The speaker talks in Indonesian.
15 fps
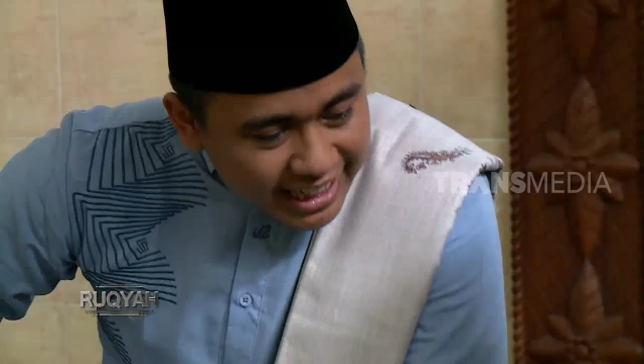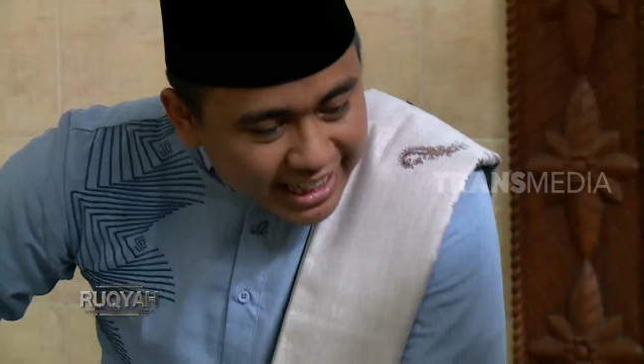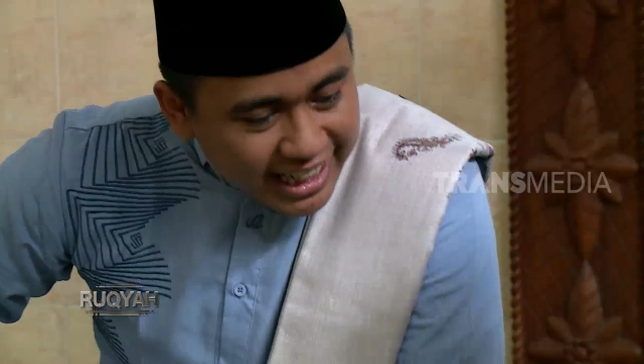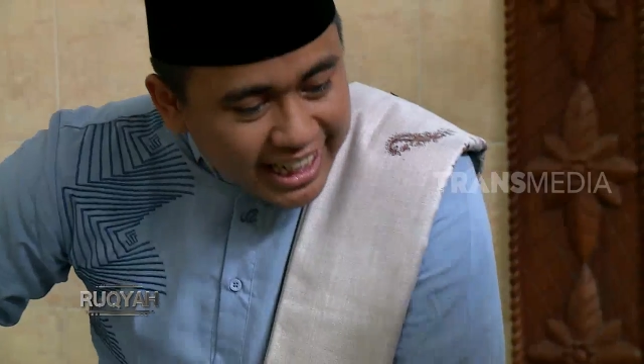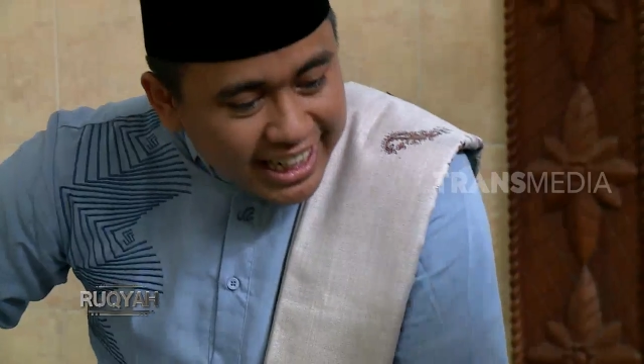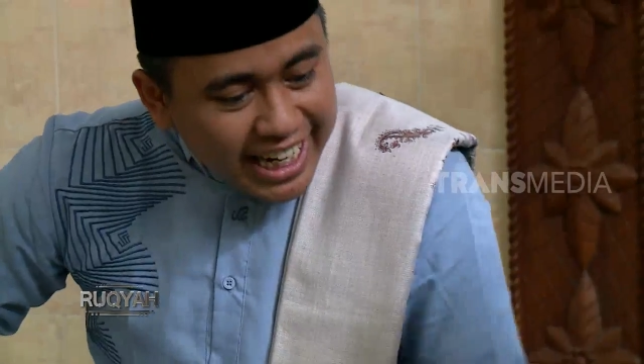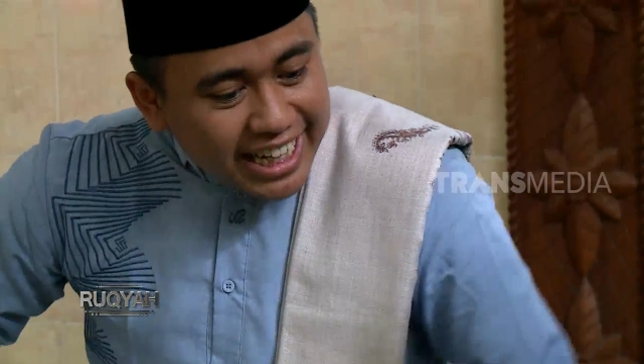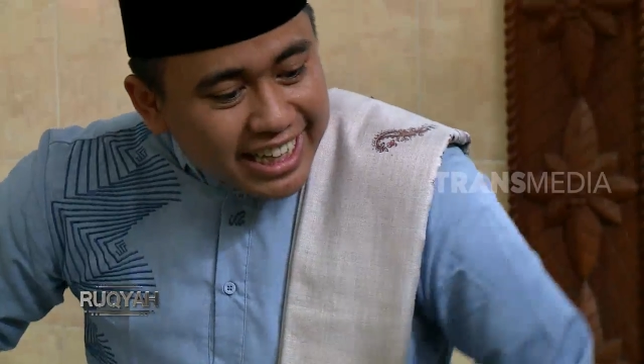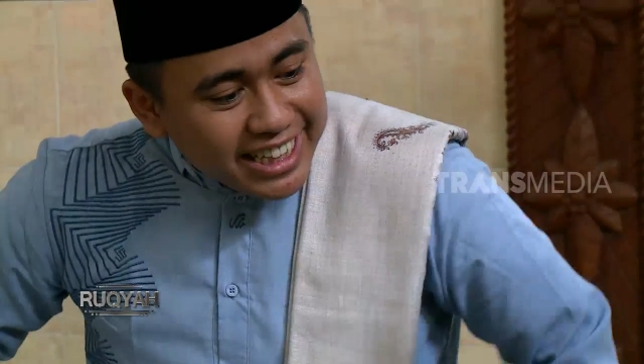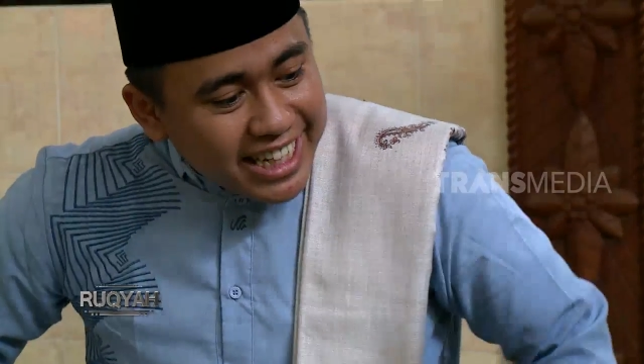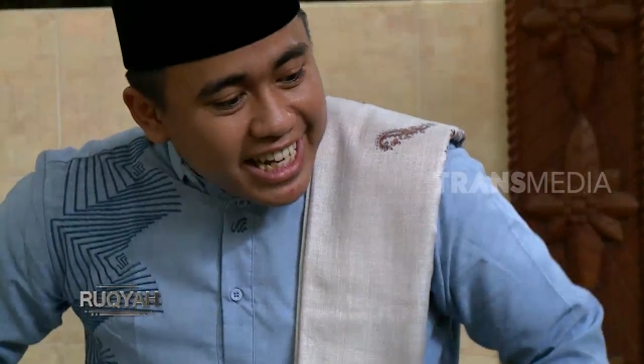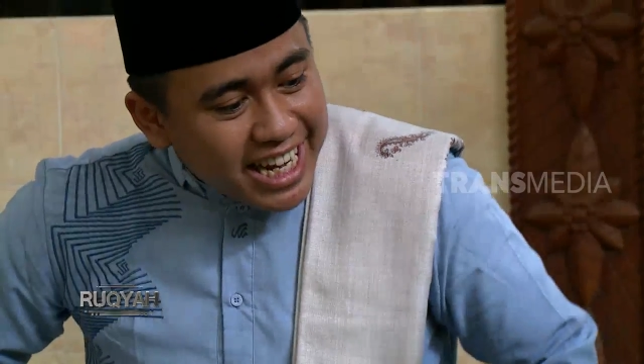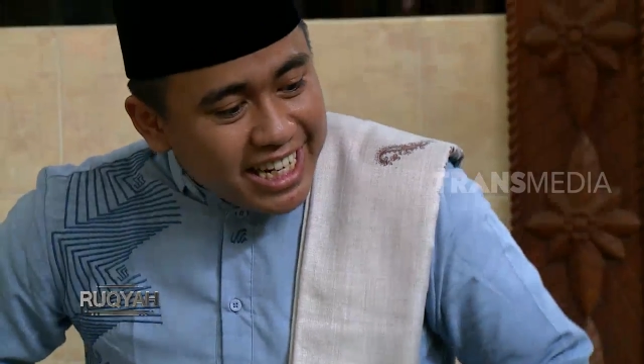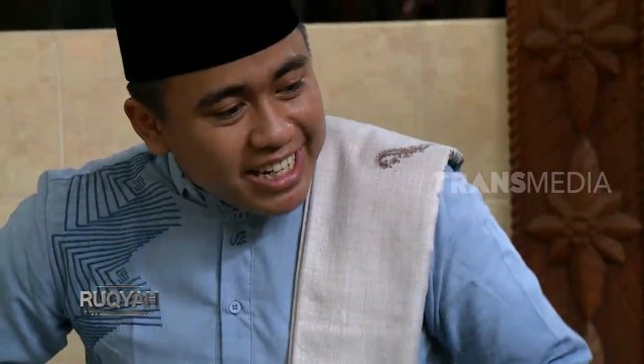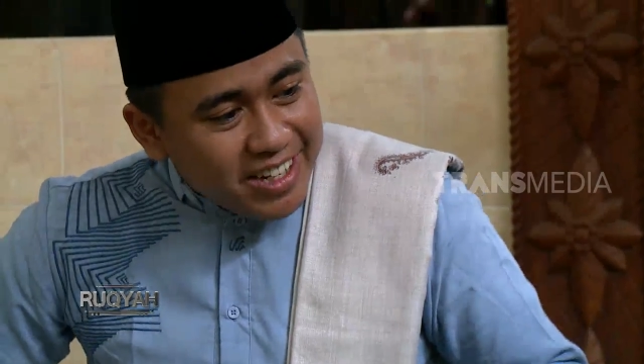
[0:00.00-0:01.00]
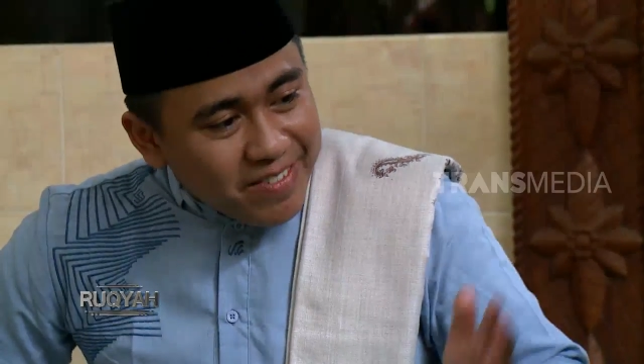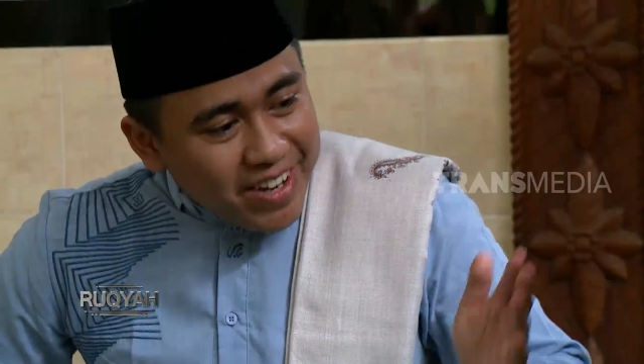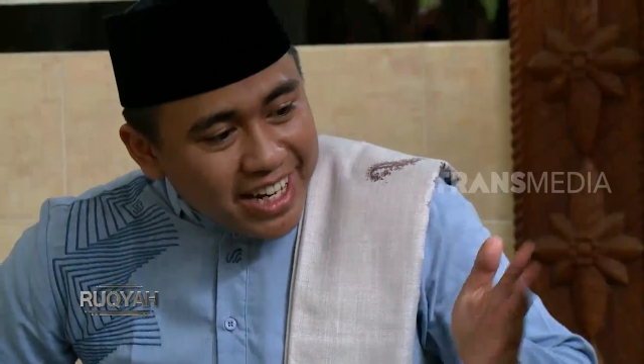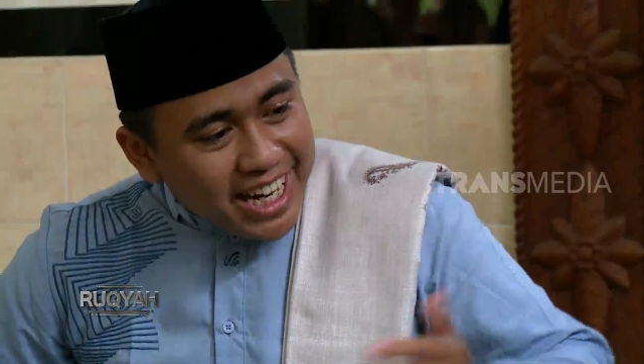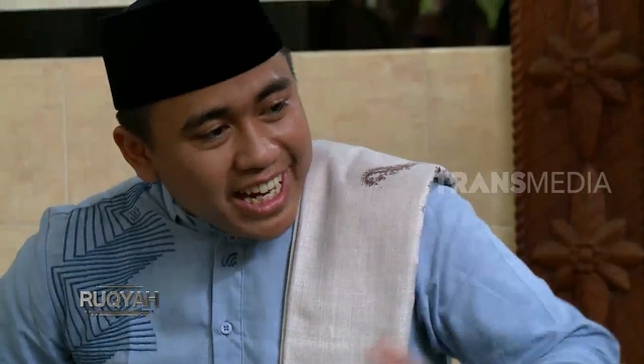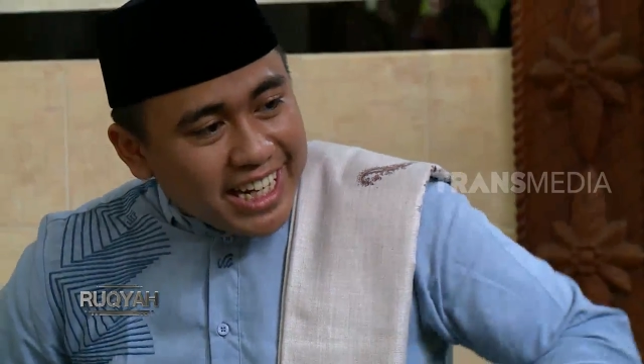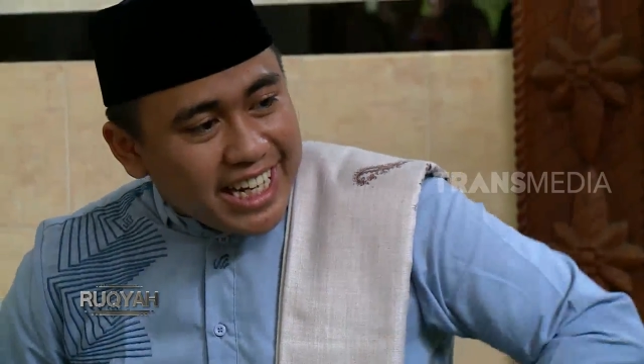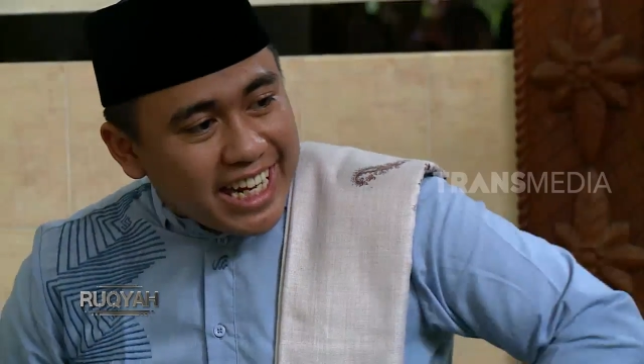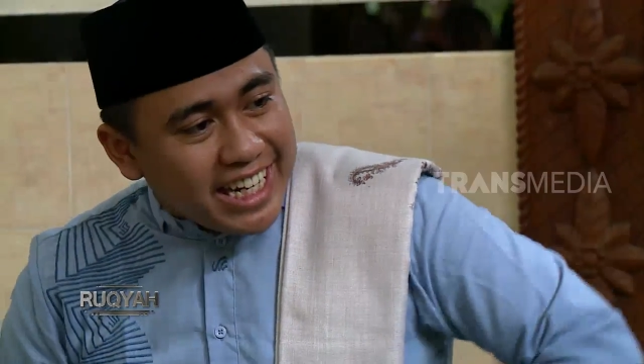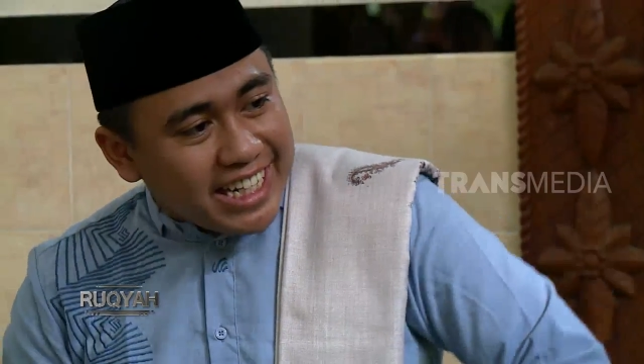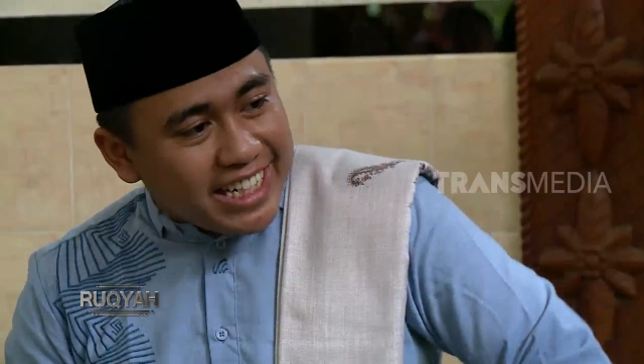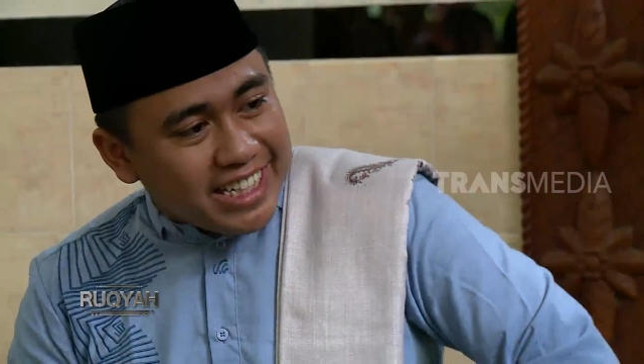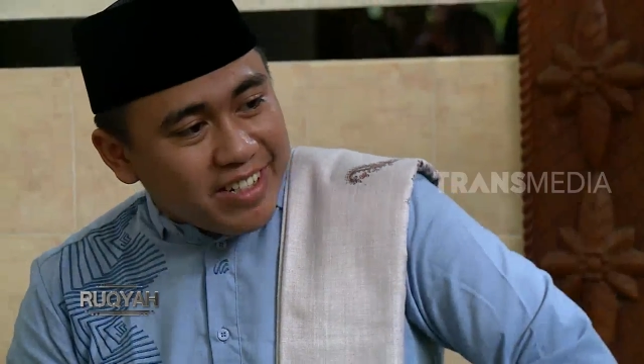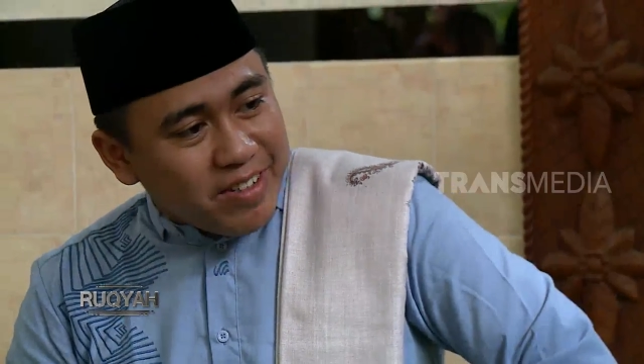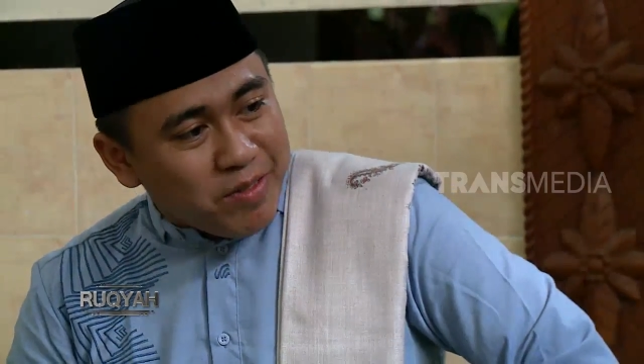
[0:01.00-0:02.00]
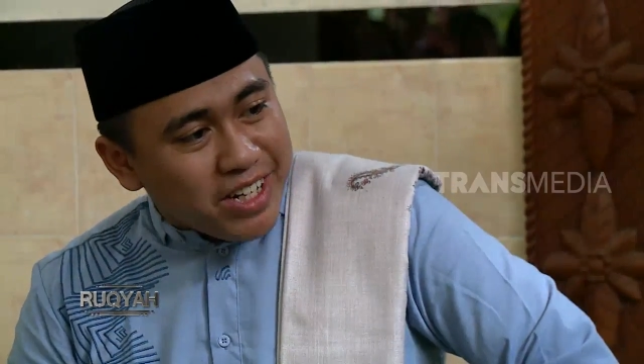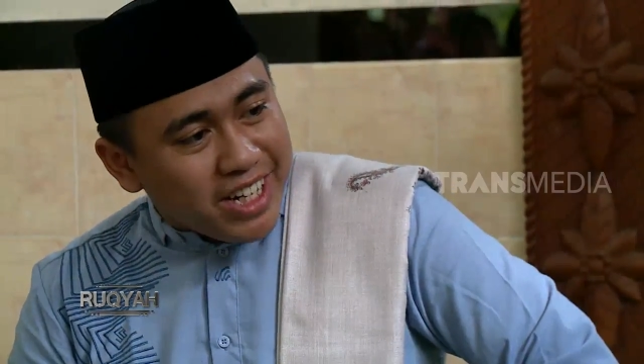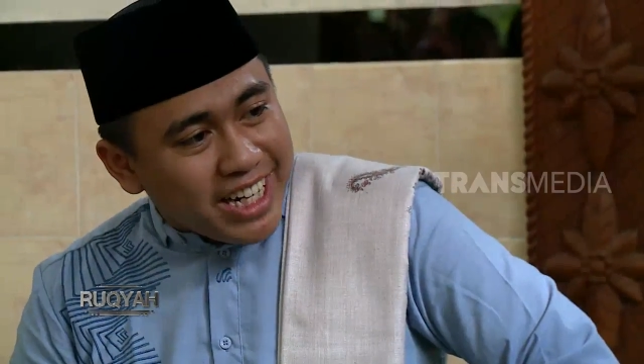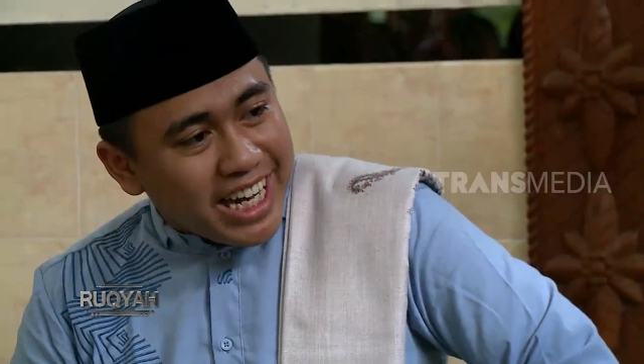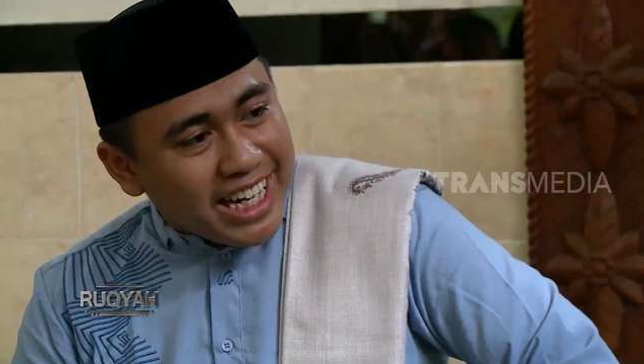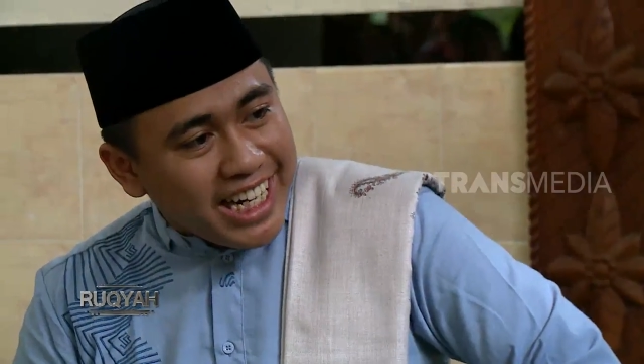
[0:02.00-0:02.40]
diikatnya di mana yang Bu Rina